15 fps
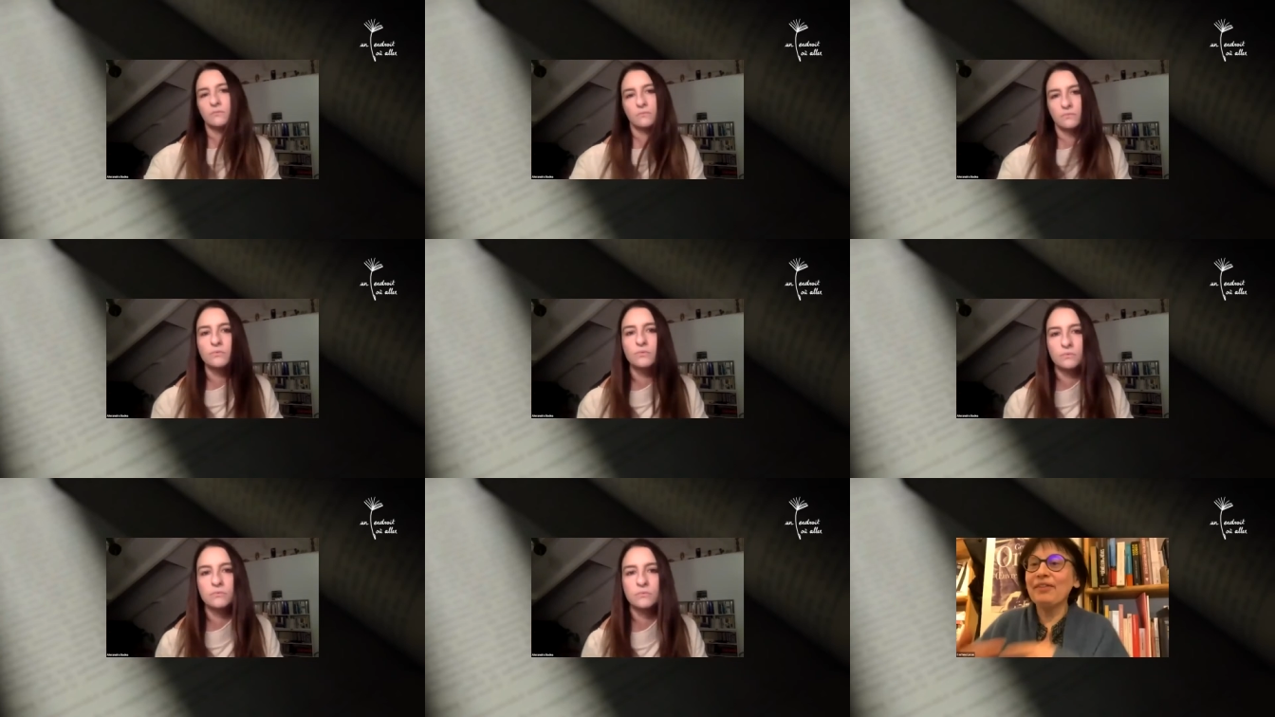
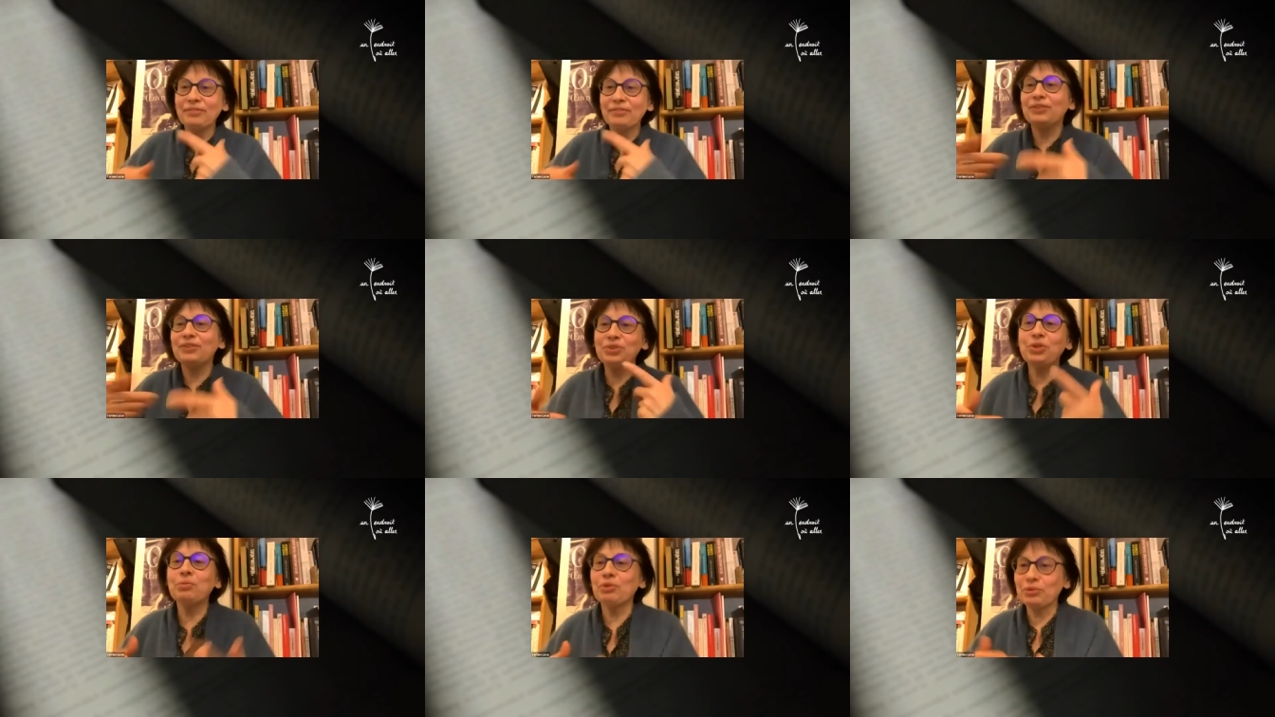Oui,
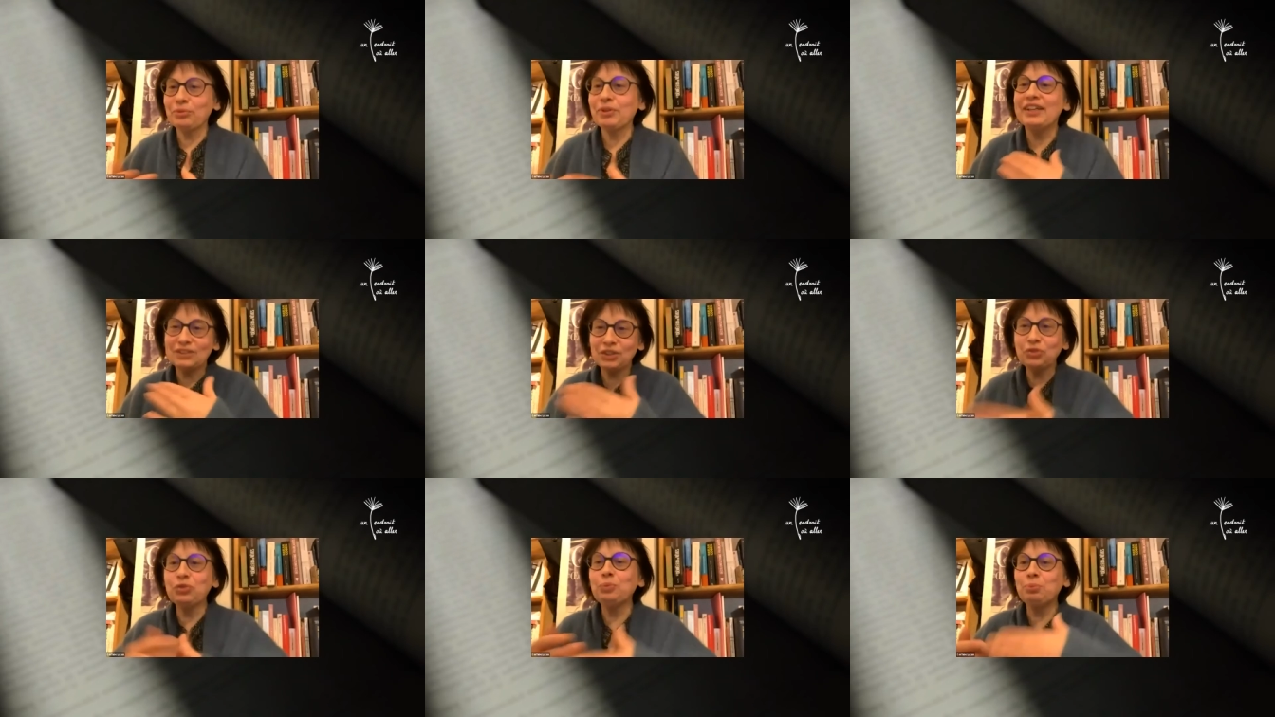justement, est-ce
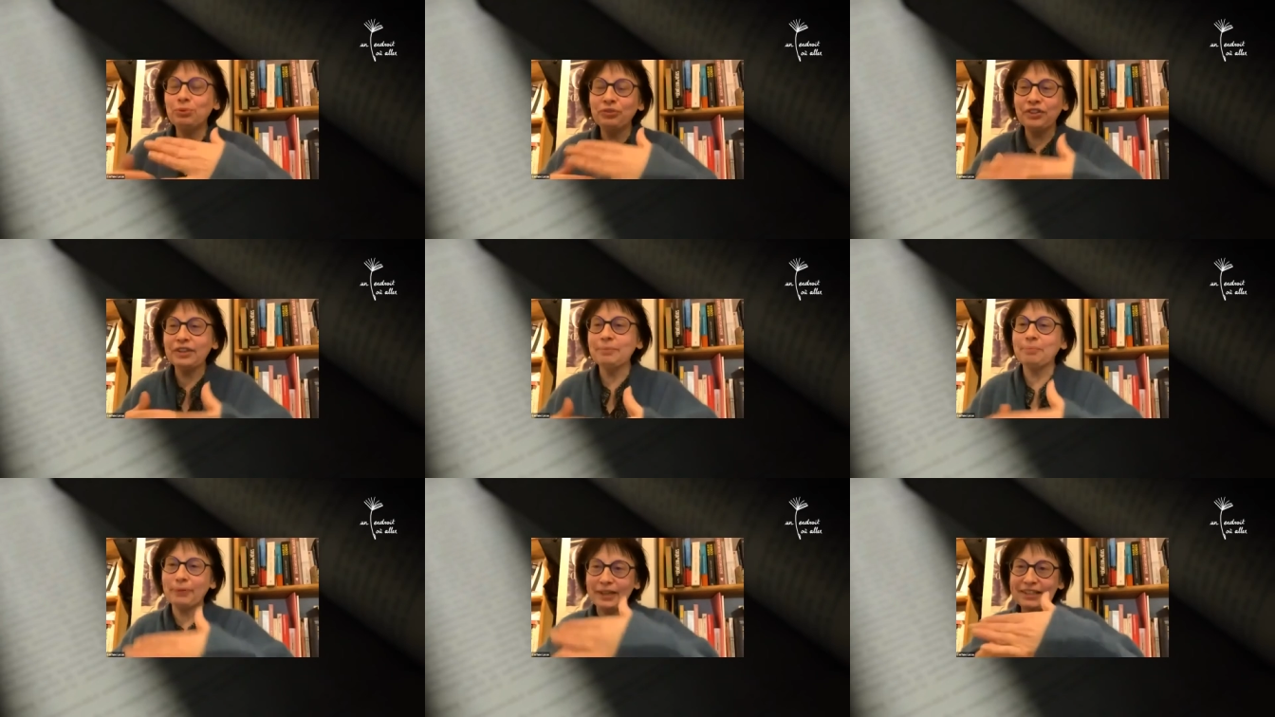que vous
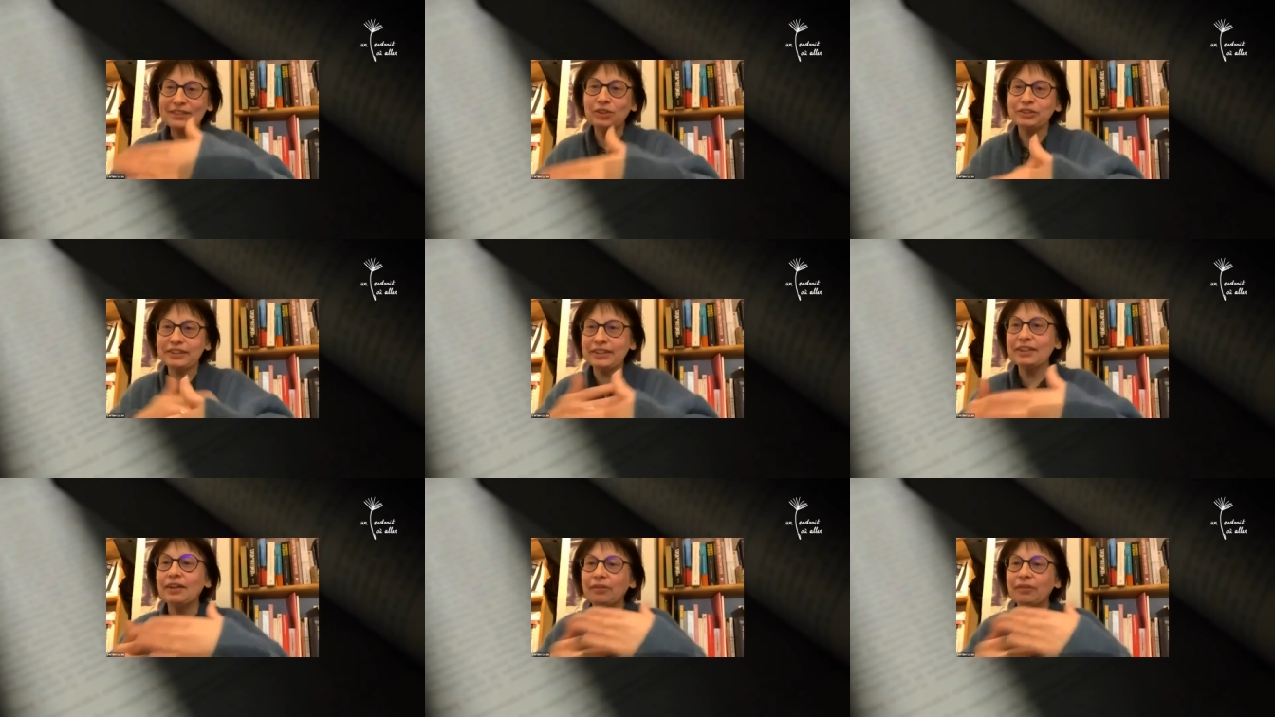pouvez présenter,